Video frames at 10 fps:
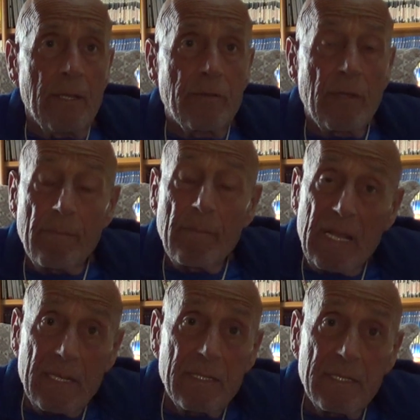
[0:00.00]
Cioè, ma
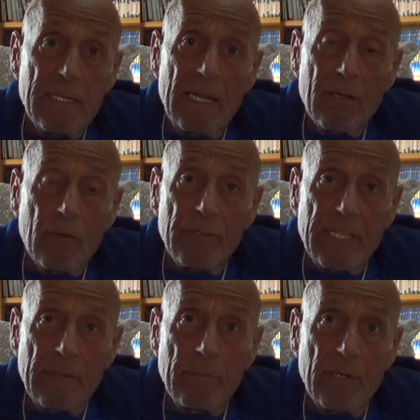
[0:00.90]
nel
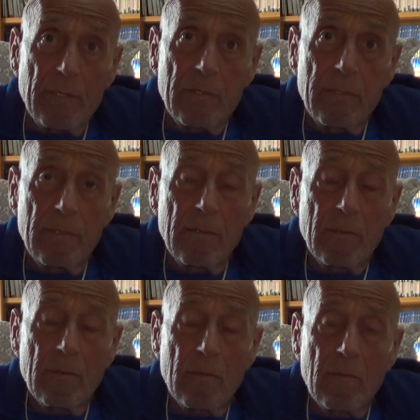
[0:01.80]
contempo,
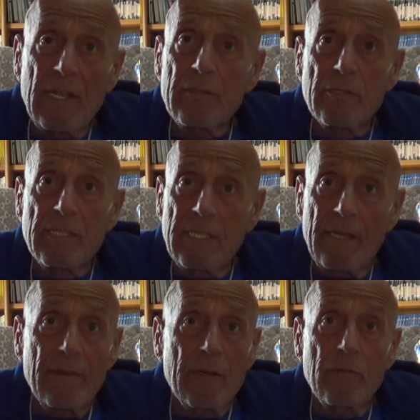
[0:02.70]
quando si
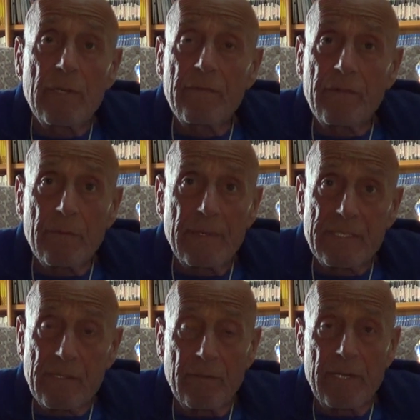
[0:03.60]
dava
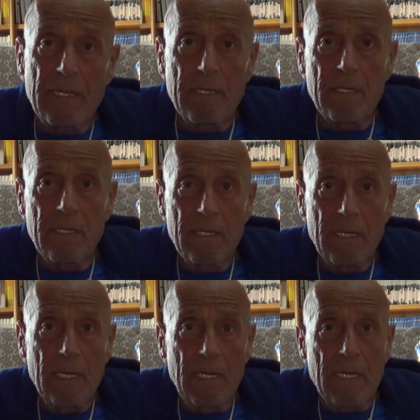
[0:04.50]
un'informazione
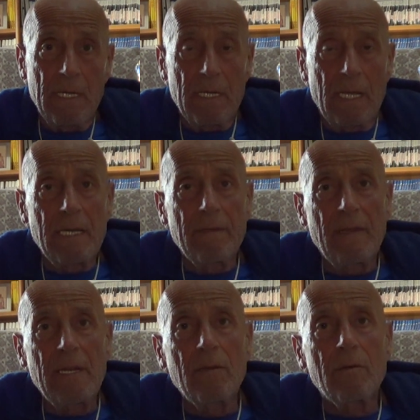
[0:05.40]
a
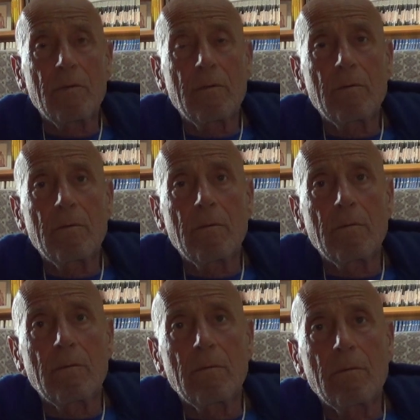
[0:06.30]

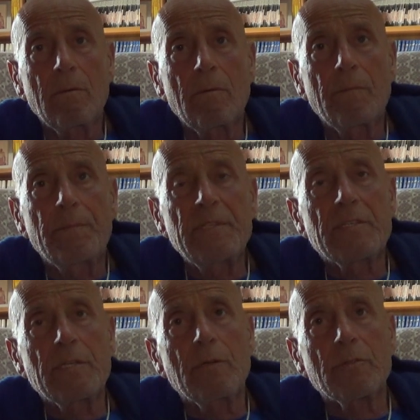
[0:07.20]
livello
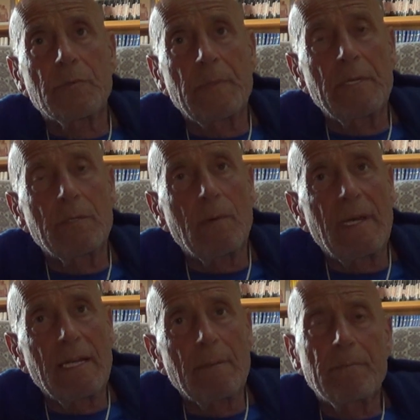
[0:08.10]
psico-spirituale,